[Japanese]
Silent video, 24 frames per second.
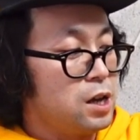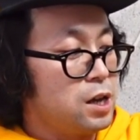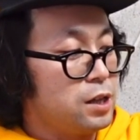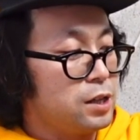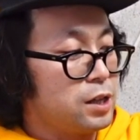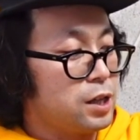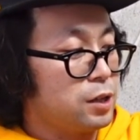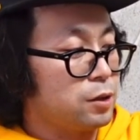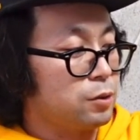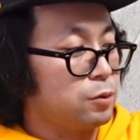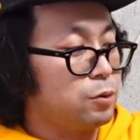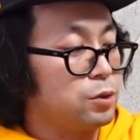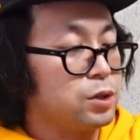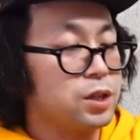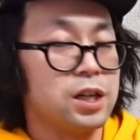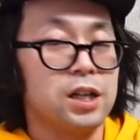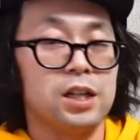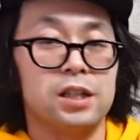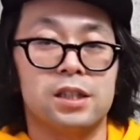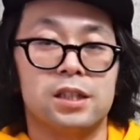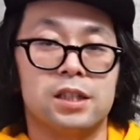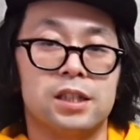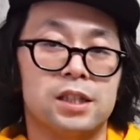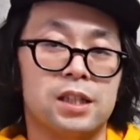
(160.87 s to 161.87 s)
なんで、これ
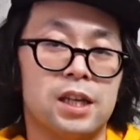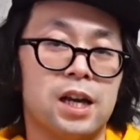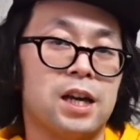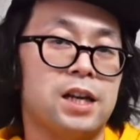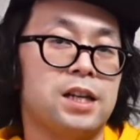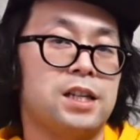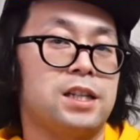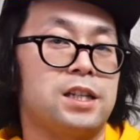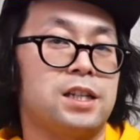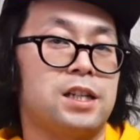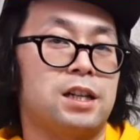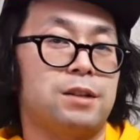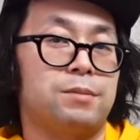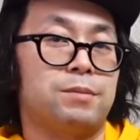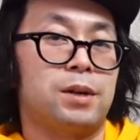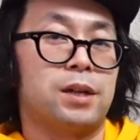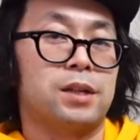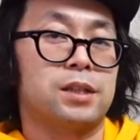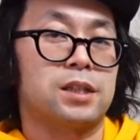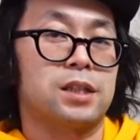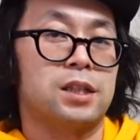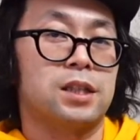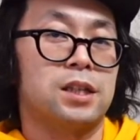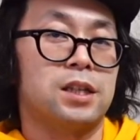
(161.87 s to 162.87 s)
がさんいになりま
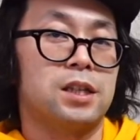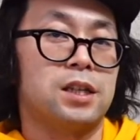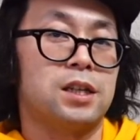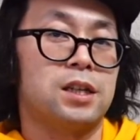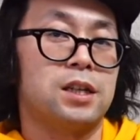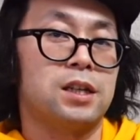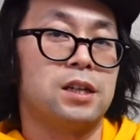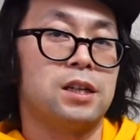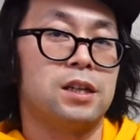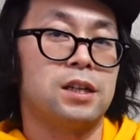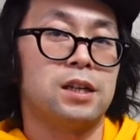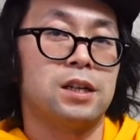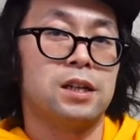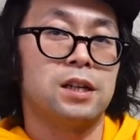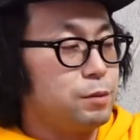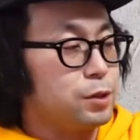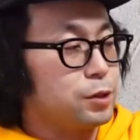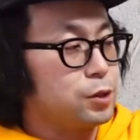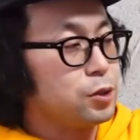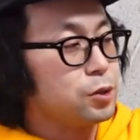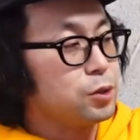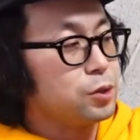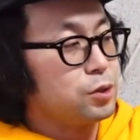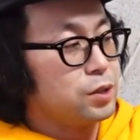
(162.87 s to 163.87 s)
す。まあ、
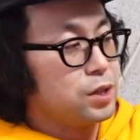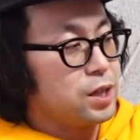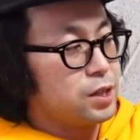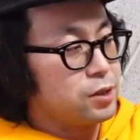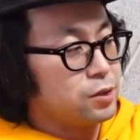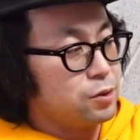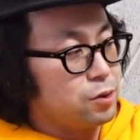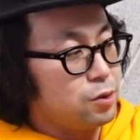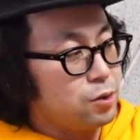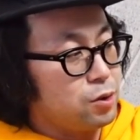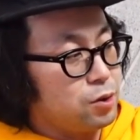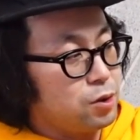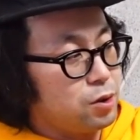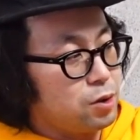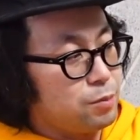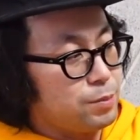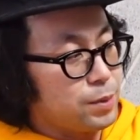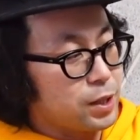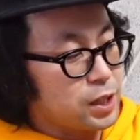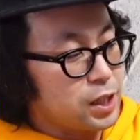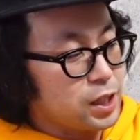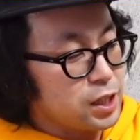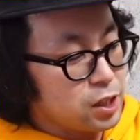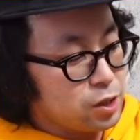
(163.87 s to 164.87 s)
ちょっとね、その、ま
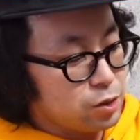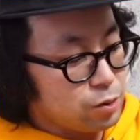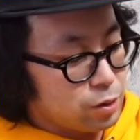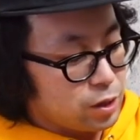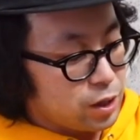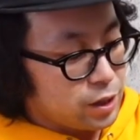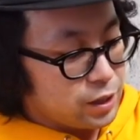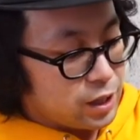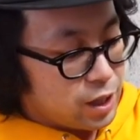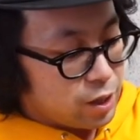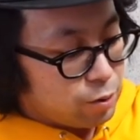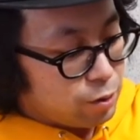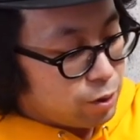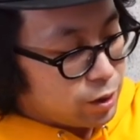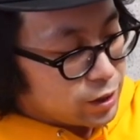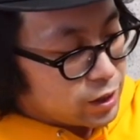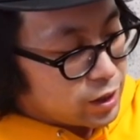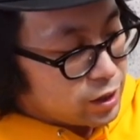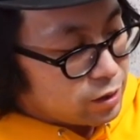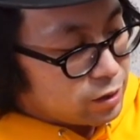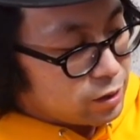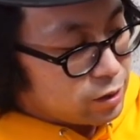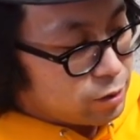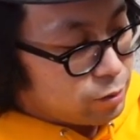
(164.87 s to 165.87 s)
あ、生地とかね、
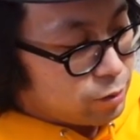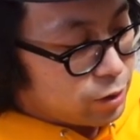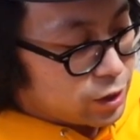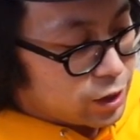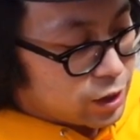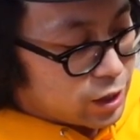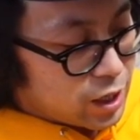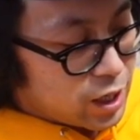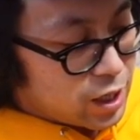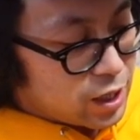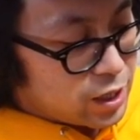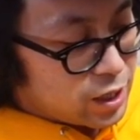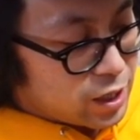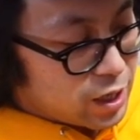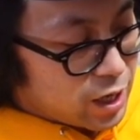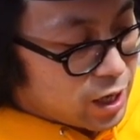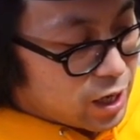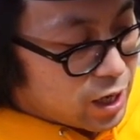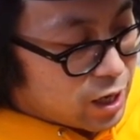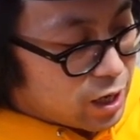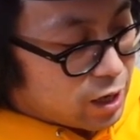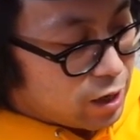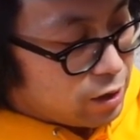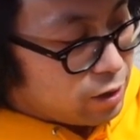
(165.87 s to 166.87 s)
ゴアテックスとかじゃないん
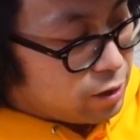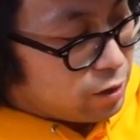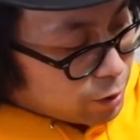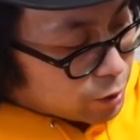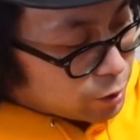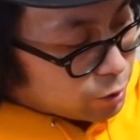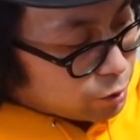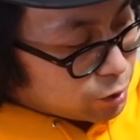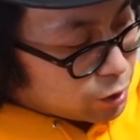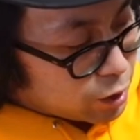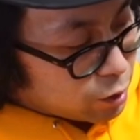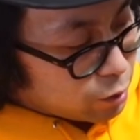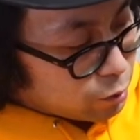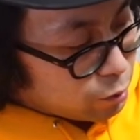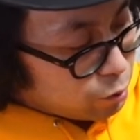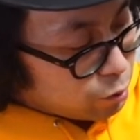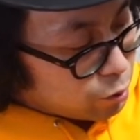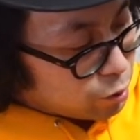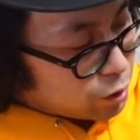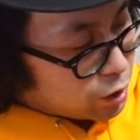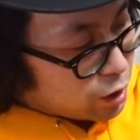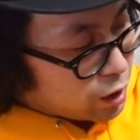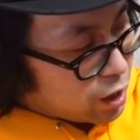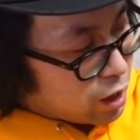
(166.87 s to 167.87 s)
で、まあ、そういったとこ
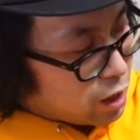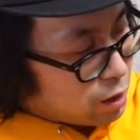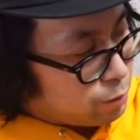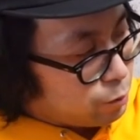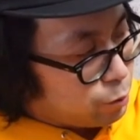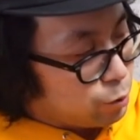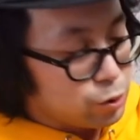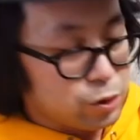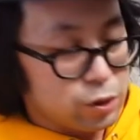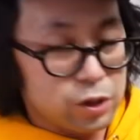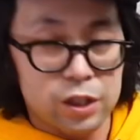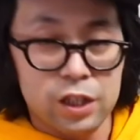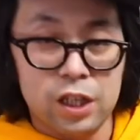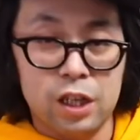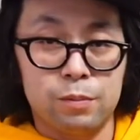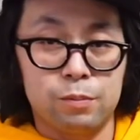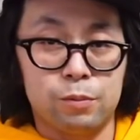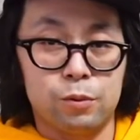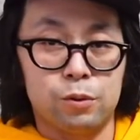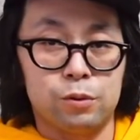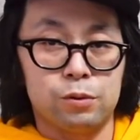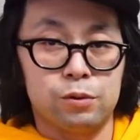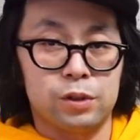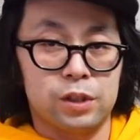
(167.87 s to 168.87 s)
ろでね、防水性、
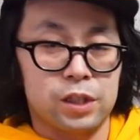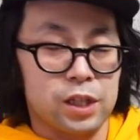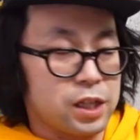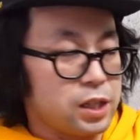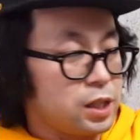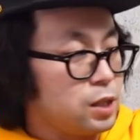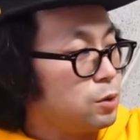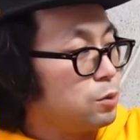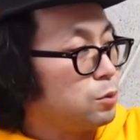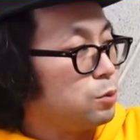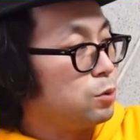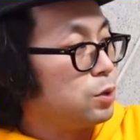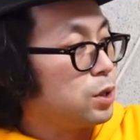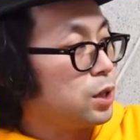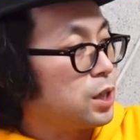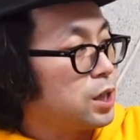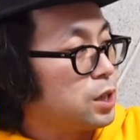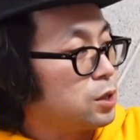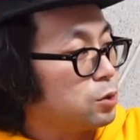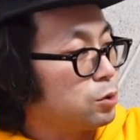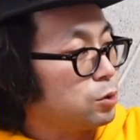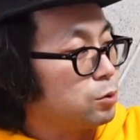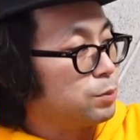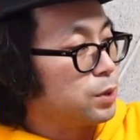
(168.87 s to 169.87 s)
防風性ってとこがね、
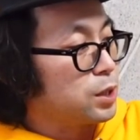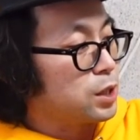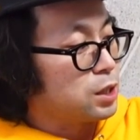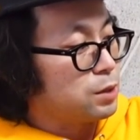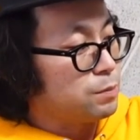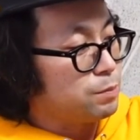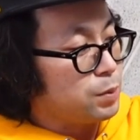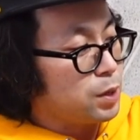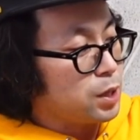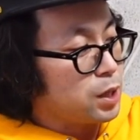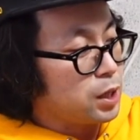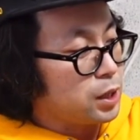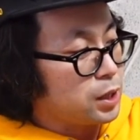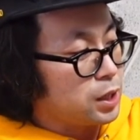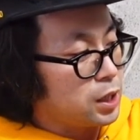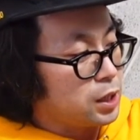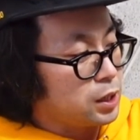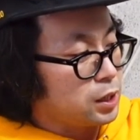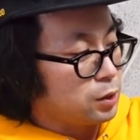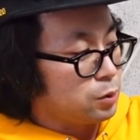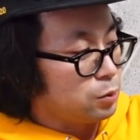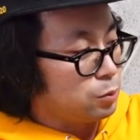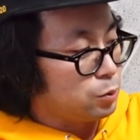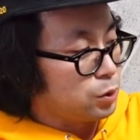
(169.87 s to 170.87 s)
ちょっとまあ心配かなっ
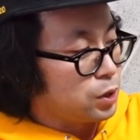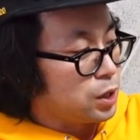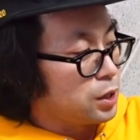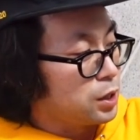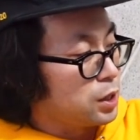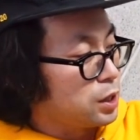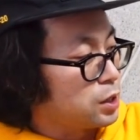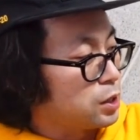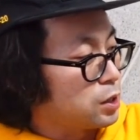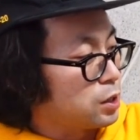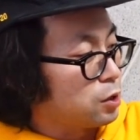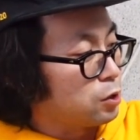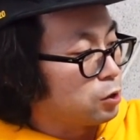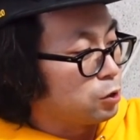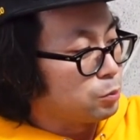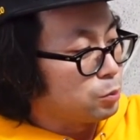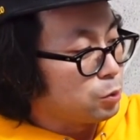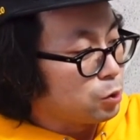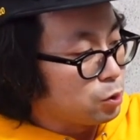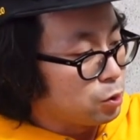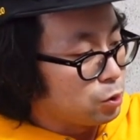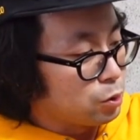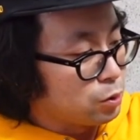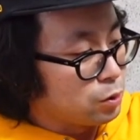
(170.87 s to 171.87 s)
てとこなんですけれど
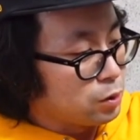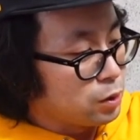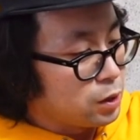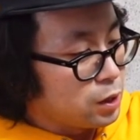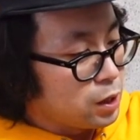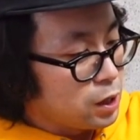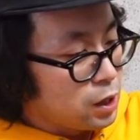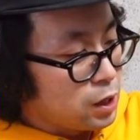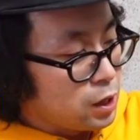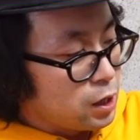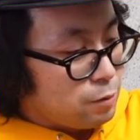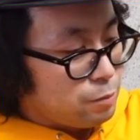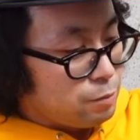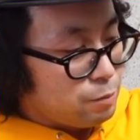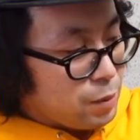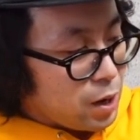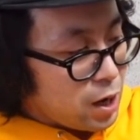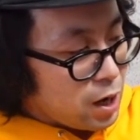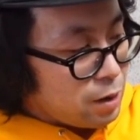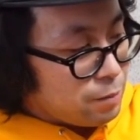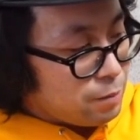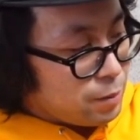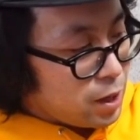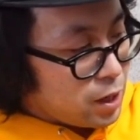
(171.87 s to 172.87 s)
も、
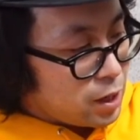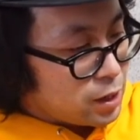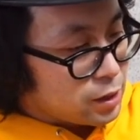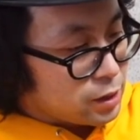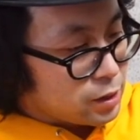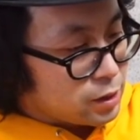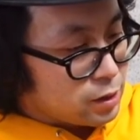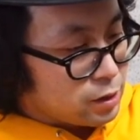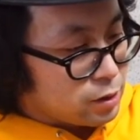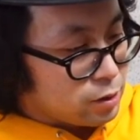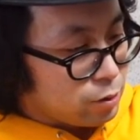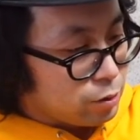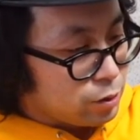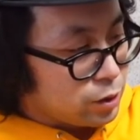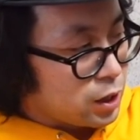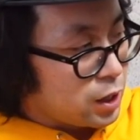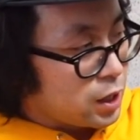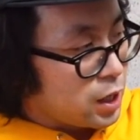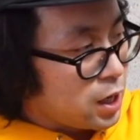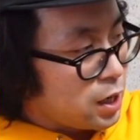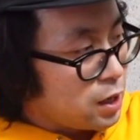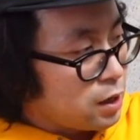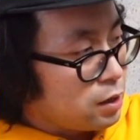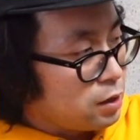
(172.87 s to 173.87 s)
まあまあ、そんな
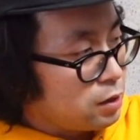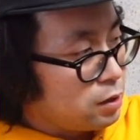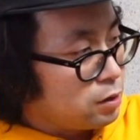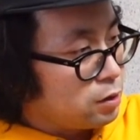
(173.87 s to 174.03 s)
ね、